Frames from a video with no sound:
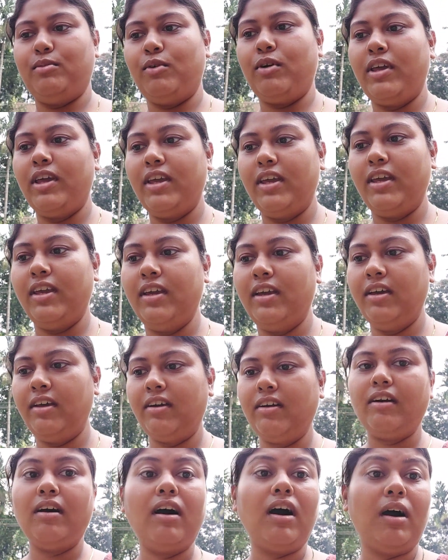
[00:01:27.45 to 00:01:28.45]
ওই
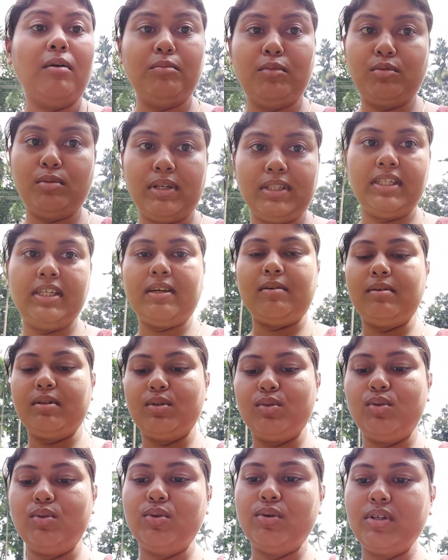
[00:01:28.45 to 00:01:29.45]
আম্বুবাচি আবার
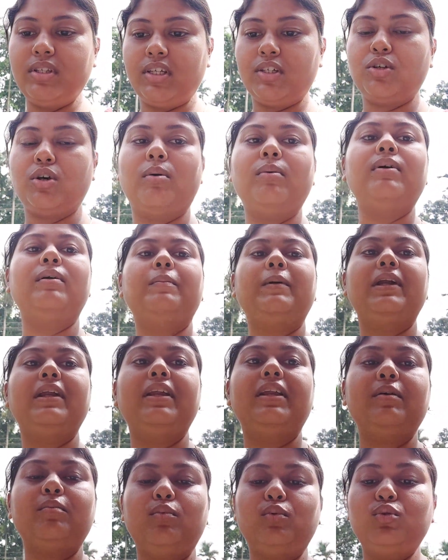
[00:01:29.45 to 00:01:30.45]
শুরু হয়েছে সবার
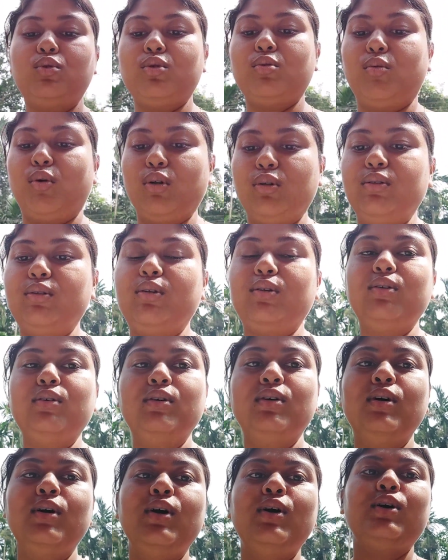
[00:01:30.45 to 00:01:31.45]
বাড়িরই পুজো বন্ধ
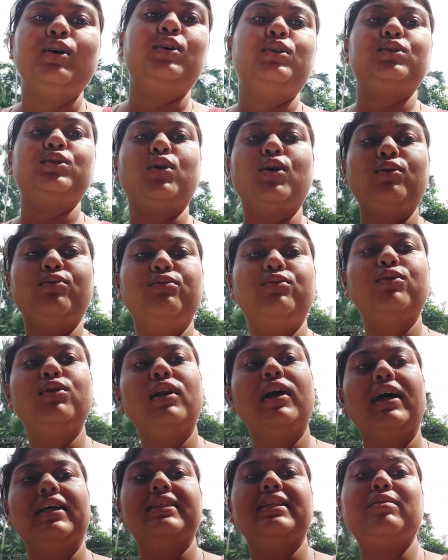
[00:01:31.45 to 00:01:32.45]
সব ফুল
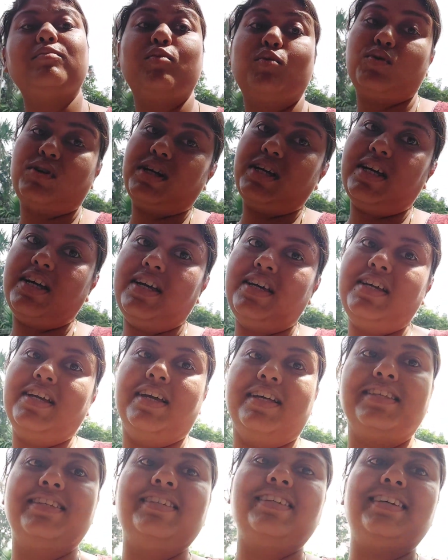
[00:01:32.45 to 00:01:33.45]
গাছে পড়েই
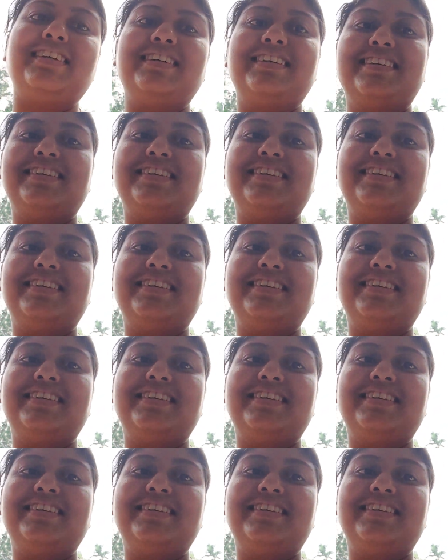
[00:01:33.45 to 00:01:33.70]
আছে